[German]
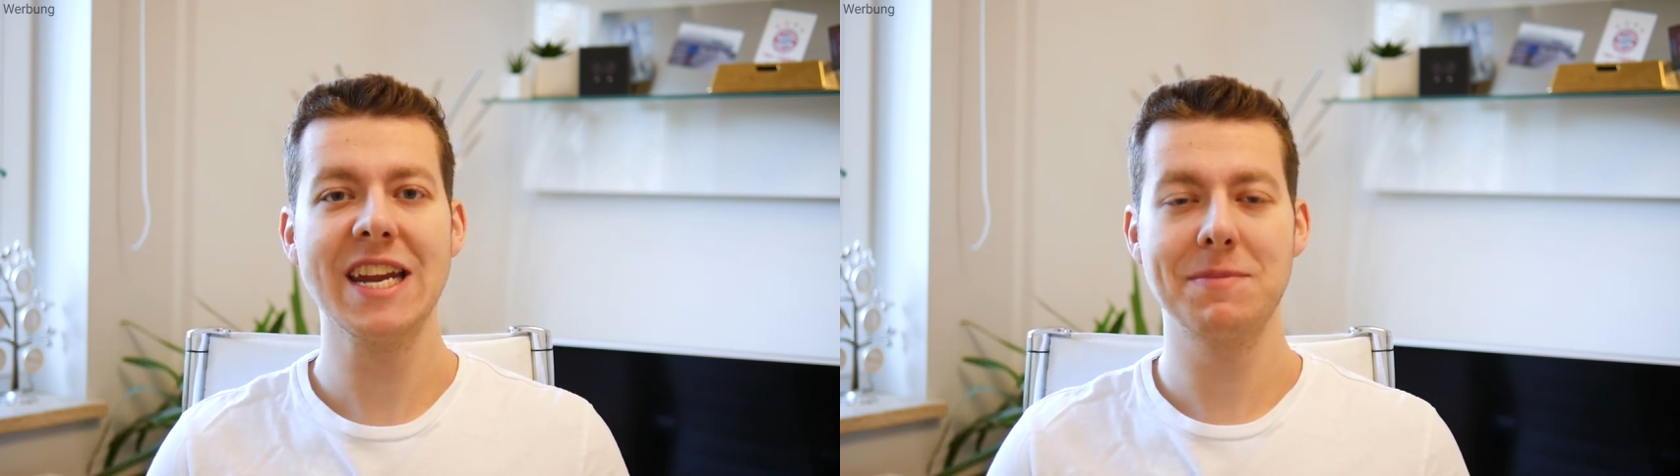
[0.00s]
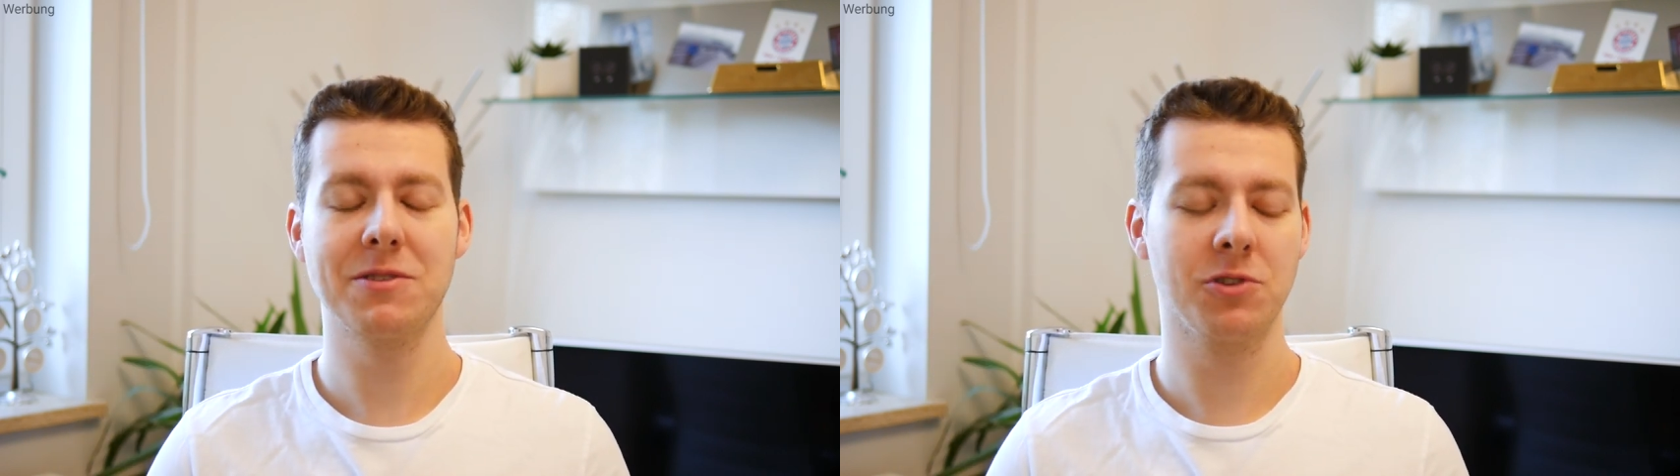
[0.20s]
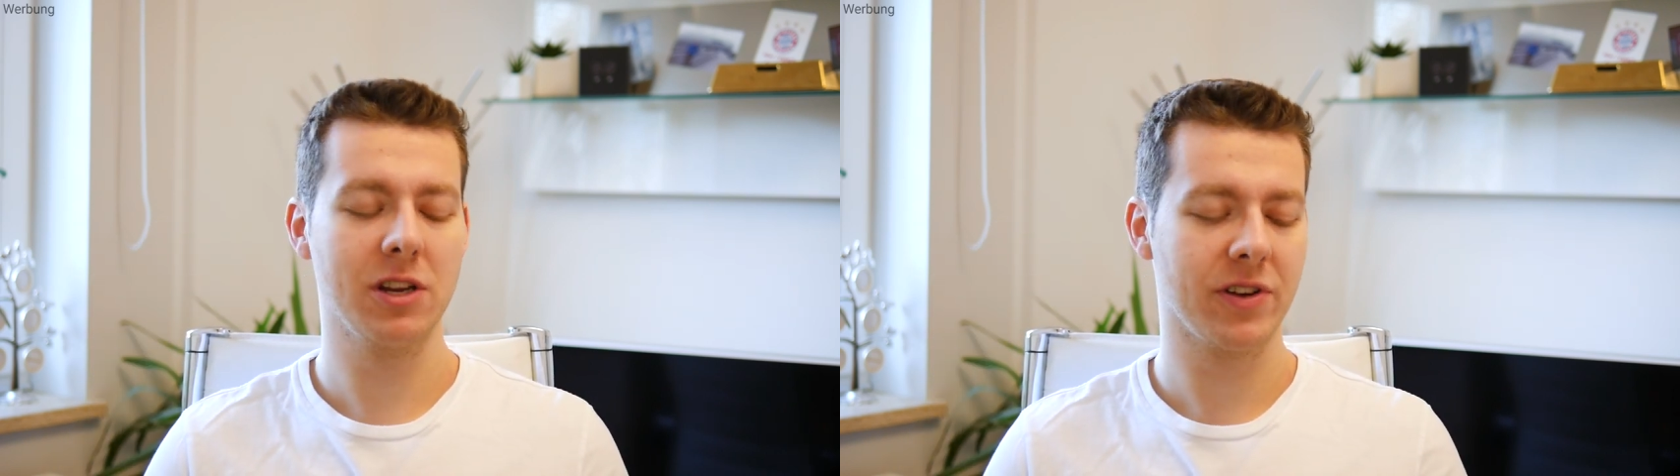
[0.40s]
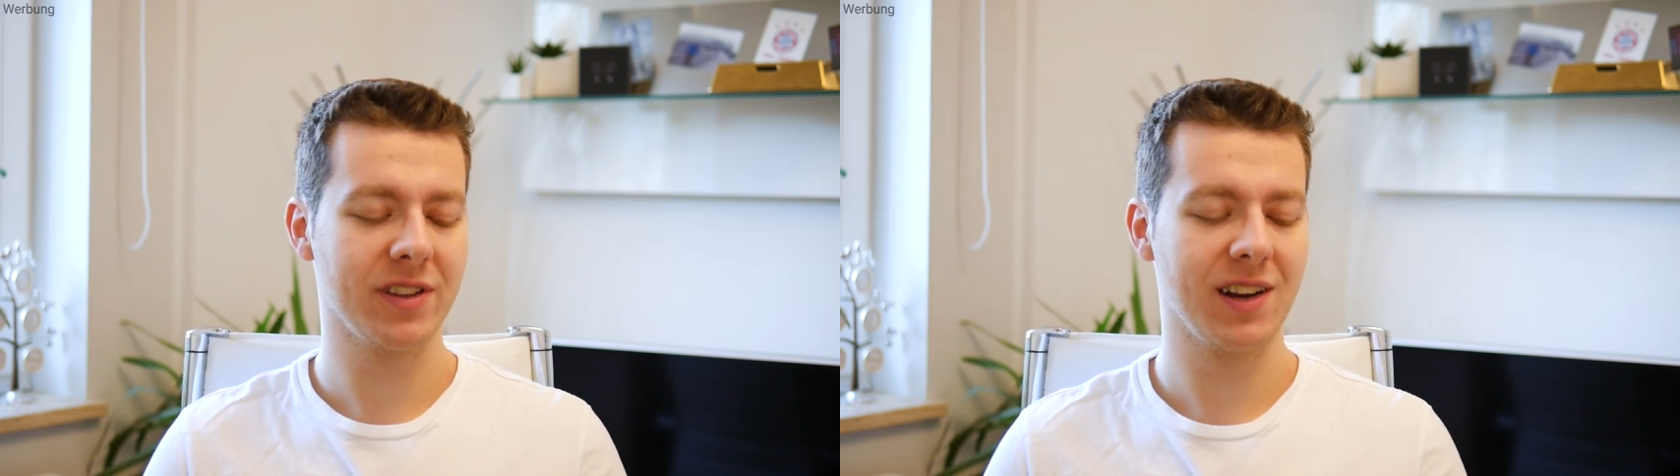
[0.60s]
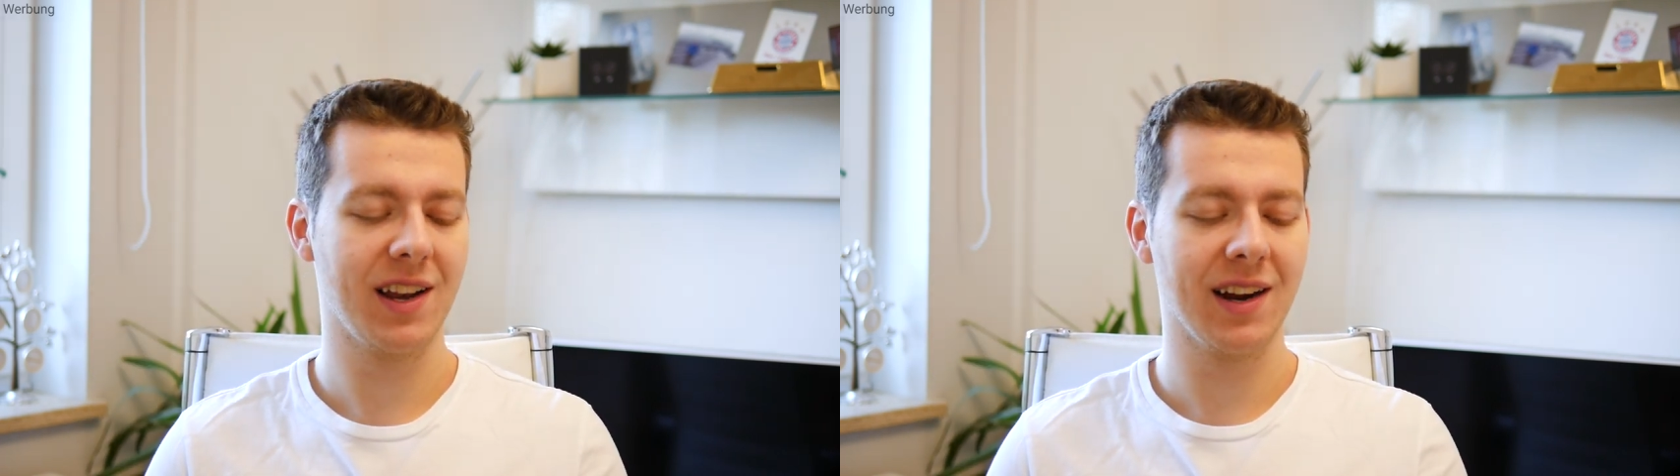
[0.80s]
ich persönlich
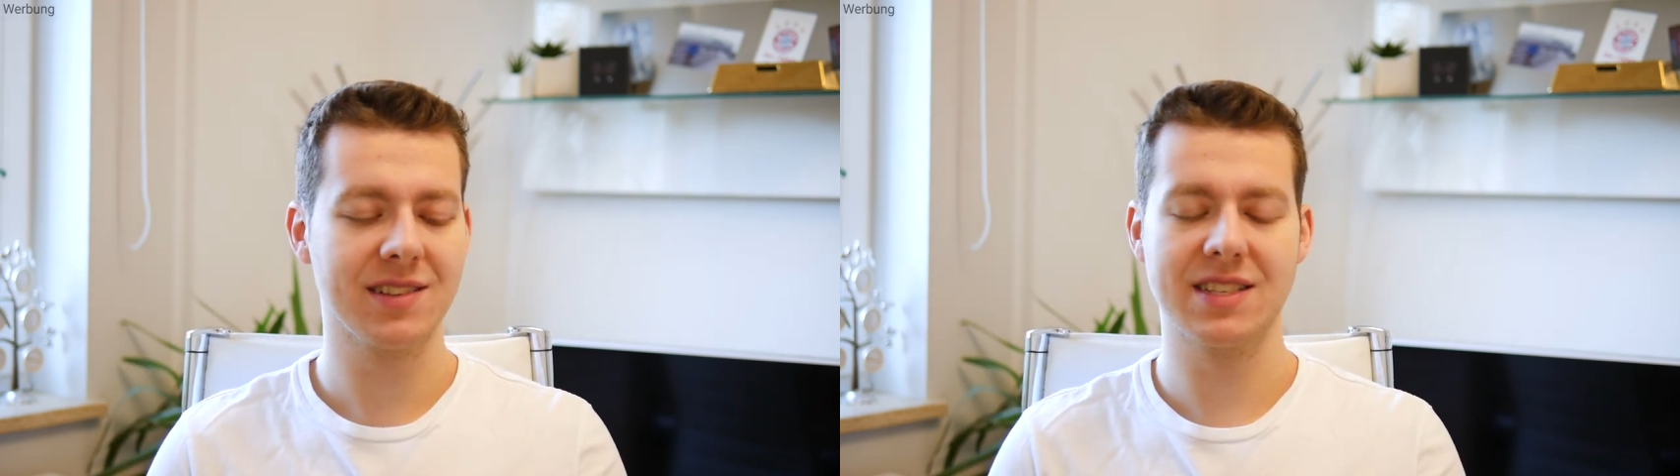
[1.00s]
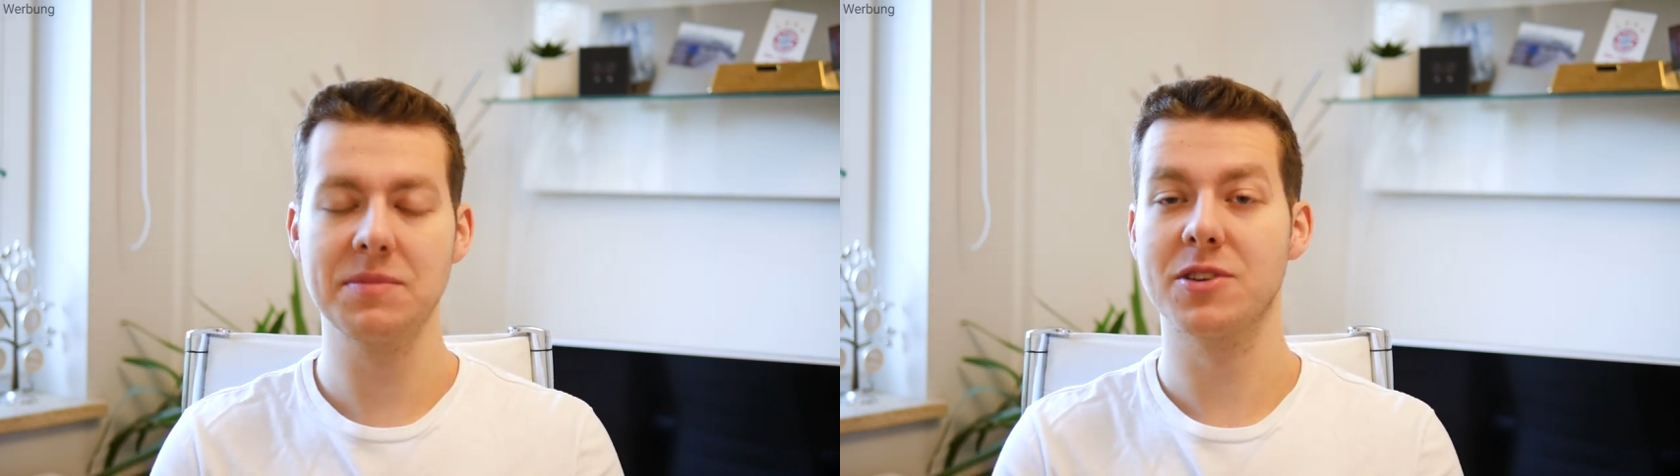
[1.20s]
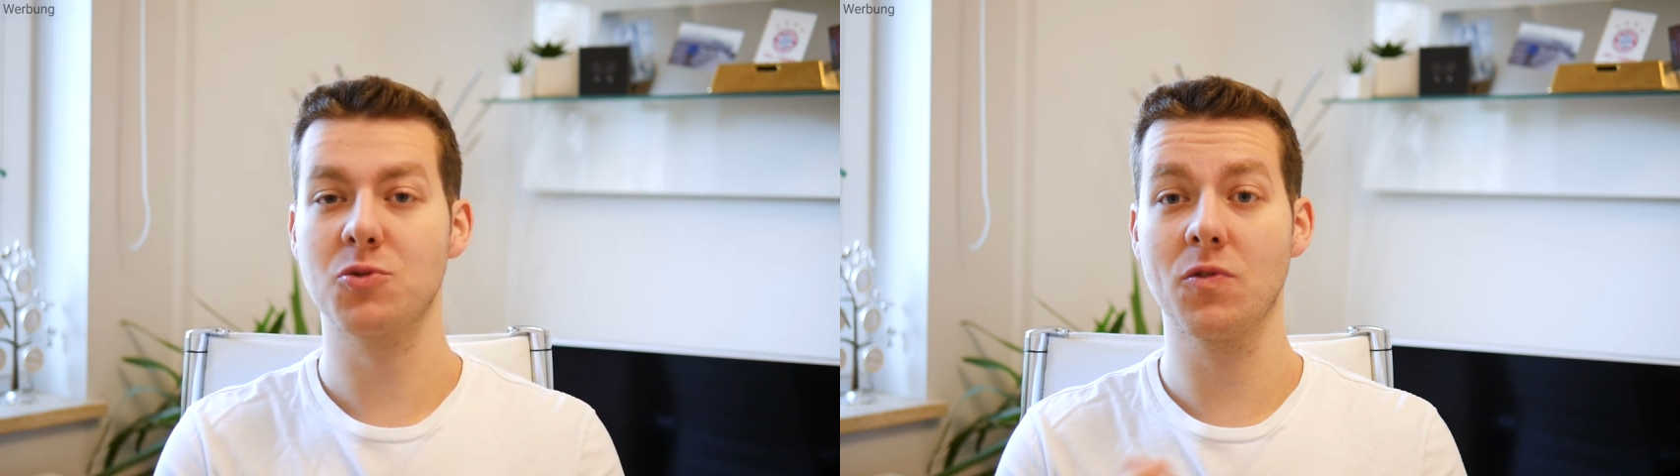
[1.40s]
finde den Klang ziemlich